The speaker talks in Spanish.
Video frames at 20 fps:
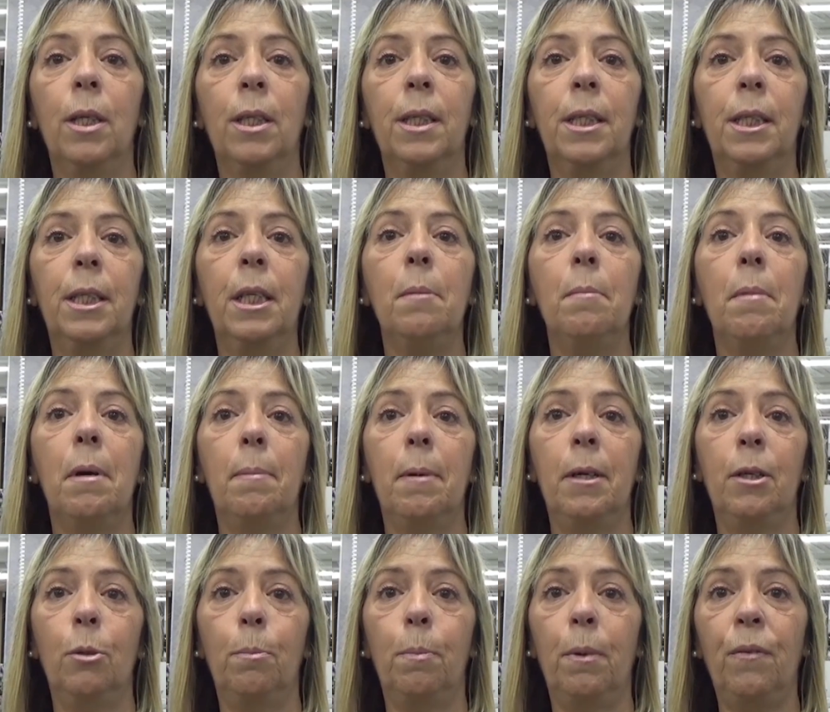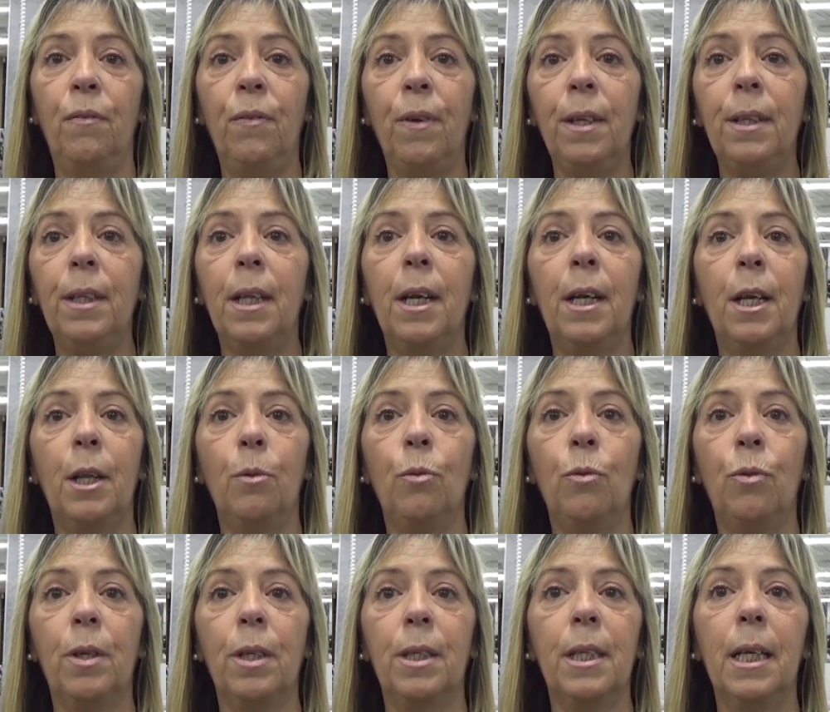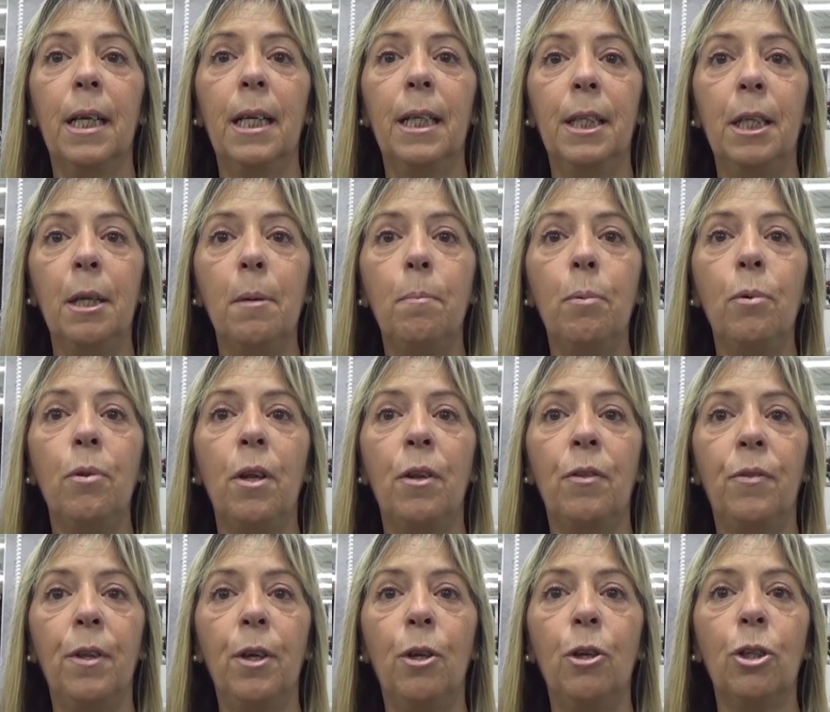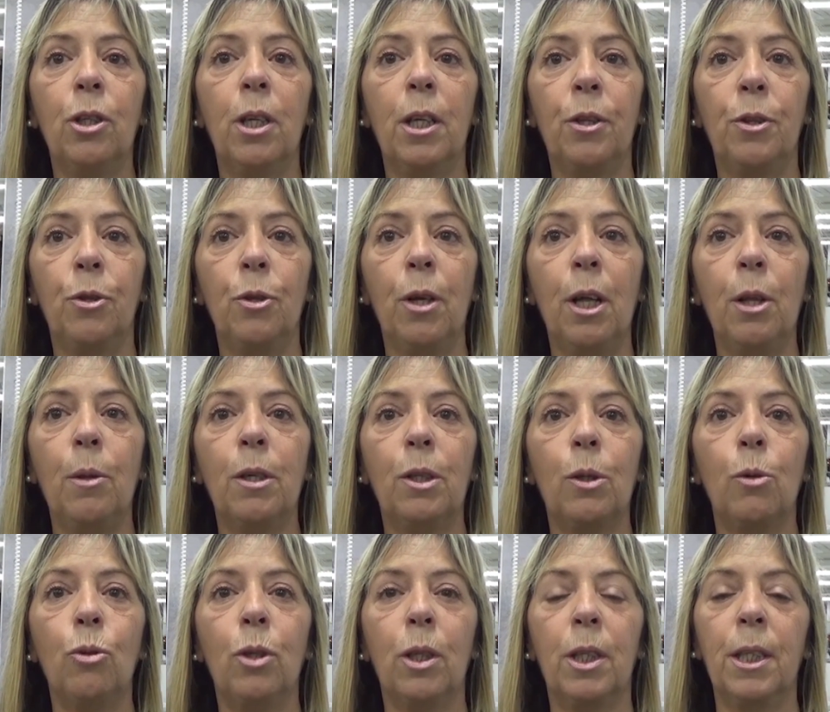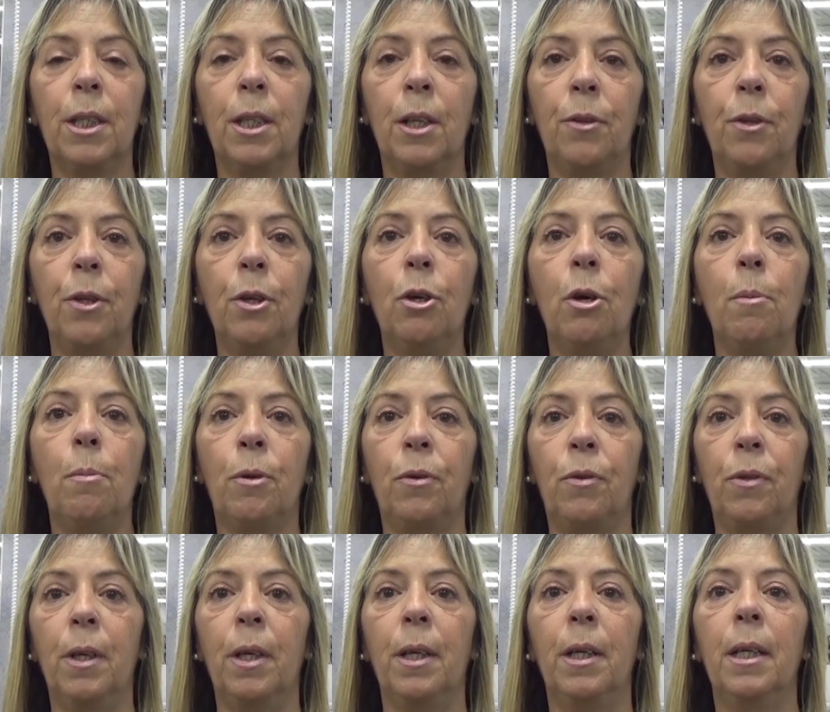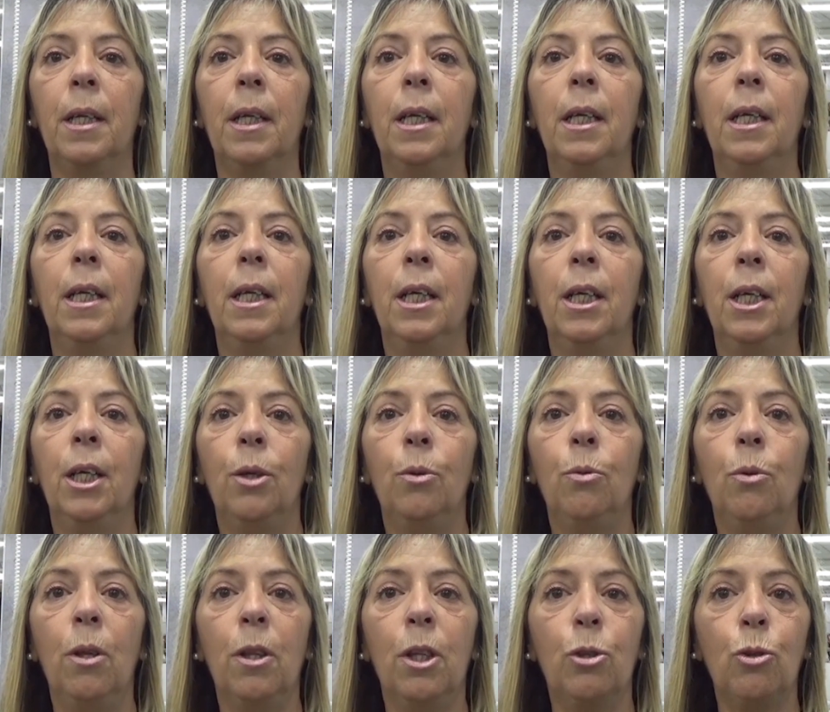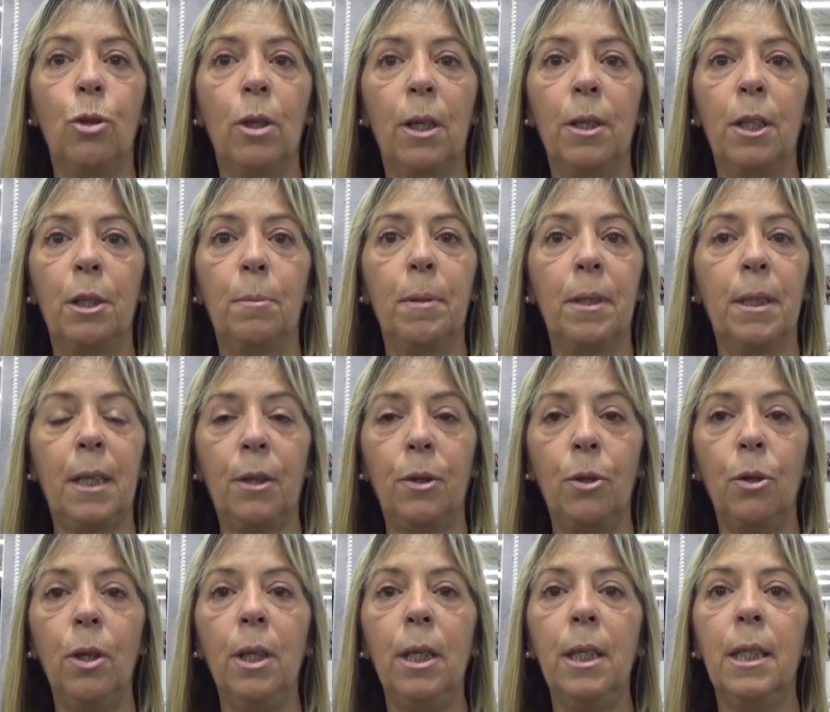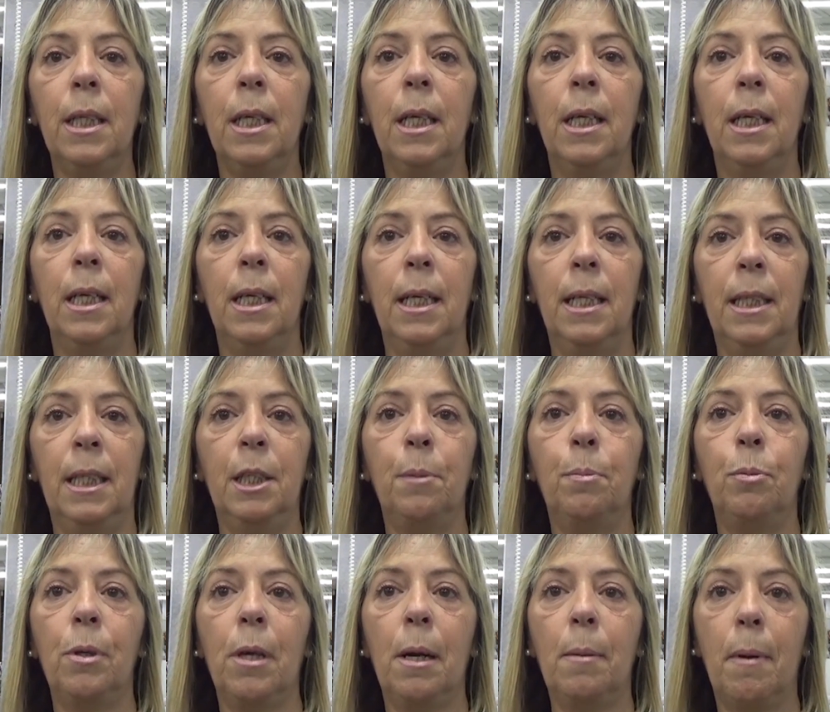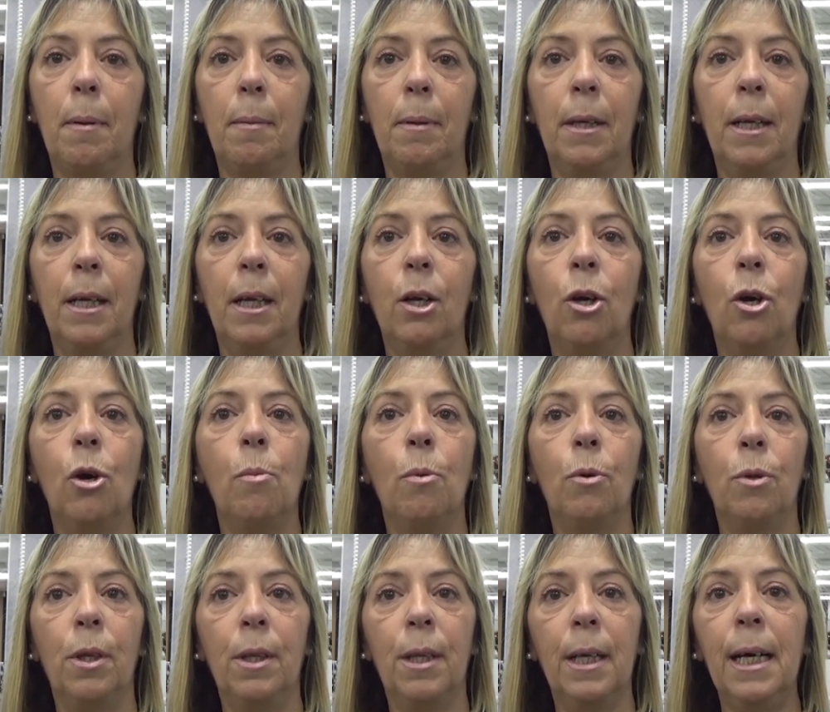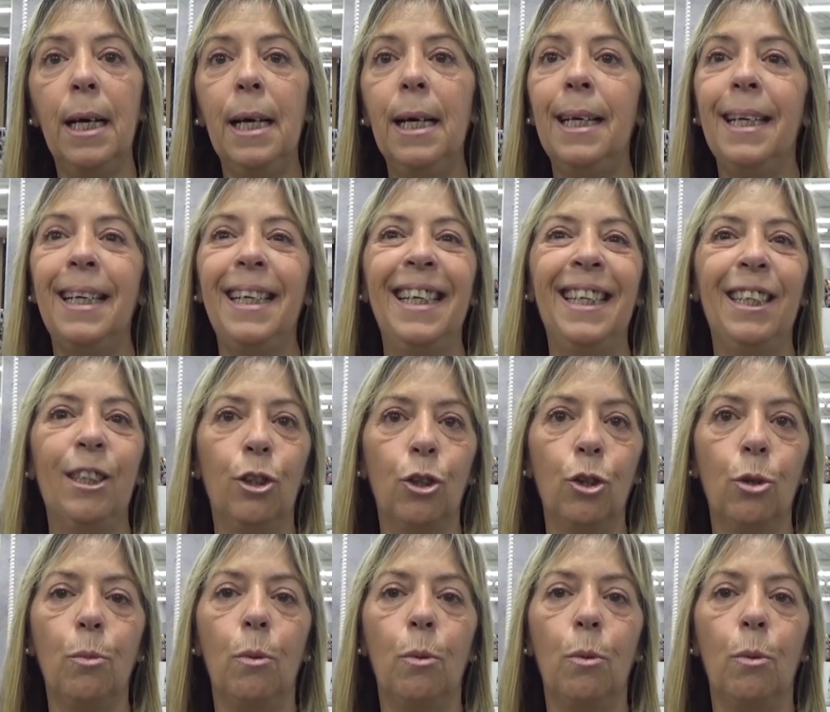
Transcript: el sistema VarioPerfect reduces el tiempo del ciclo seleccionado hasta un 65%. Y una de sus grandes prestaciones es que es programable, comodidad en todo